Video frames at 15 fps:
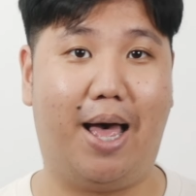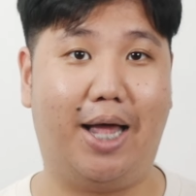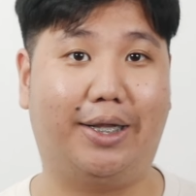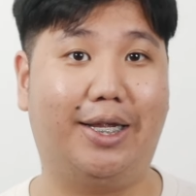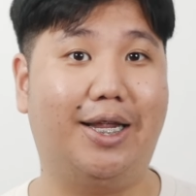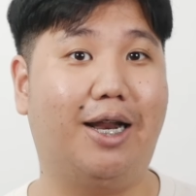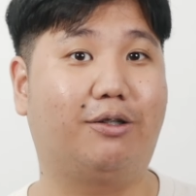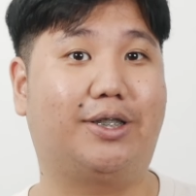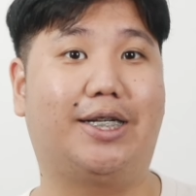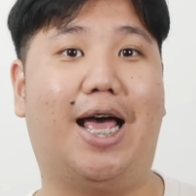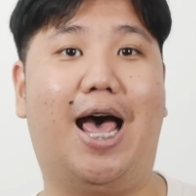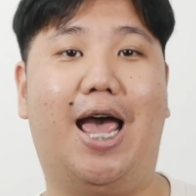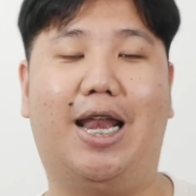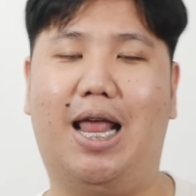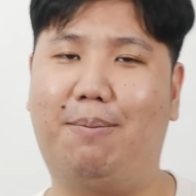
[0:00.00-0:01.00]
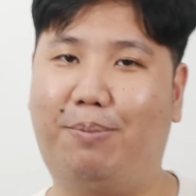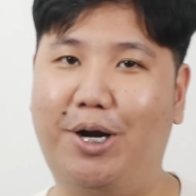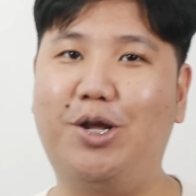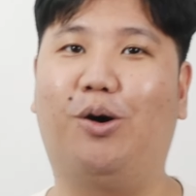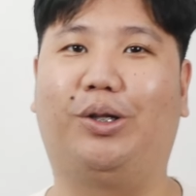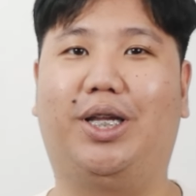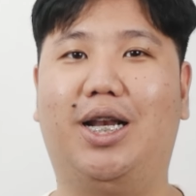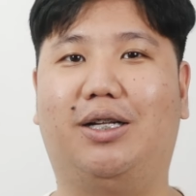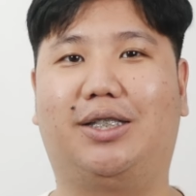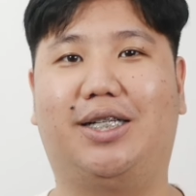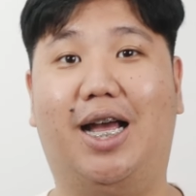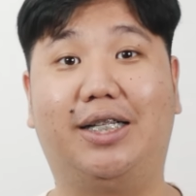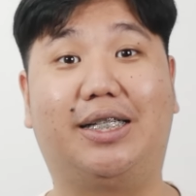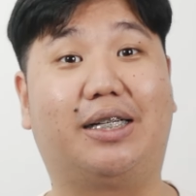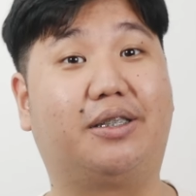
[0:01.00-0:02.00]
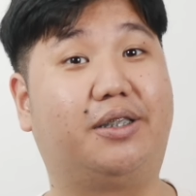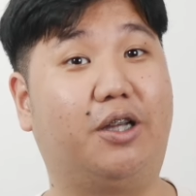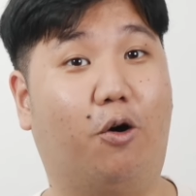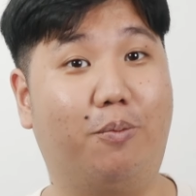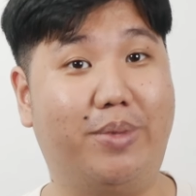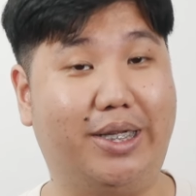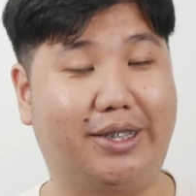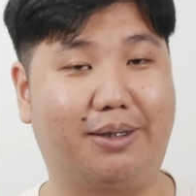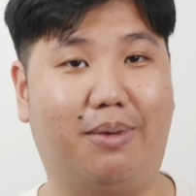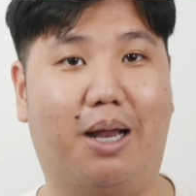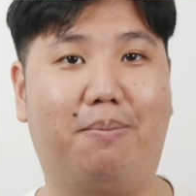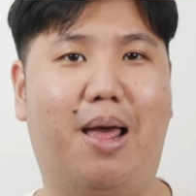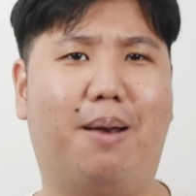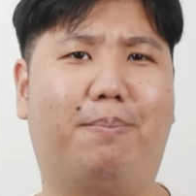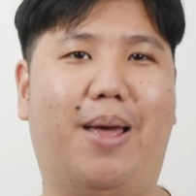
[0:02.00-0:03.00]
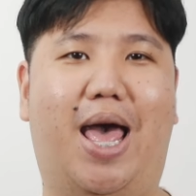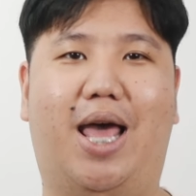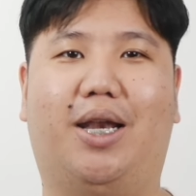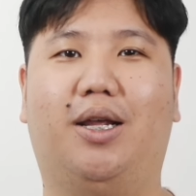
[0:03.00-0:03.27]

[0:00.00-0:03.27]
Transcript: มารถที่เราจะได้ และประโยชน์ที่เราจะได้จากเสี่ยวมีสมาร์ทแบนด์8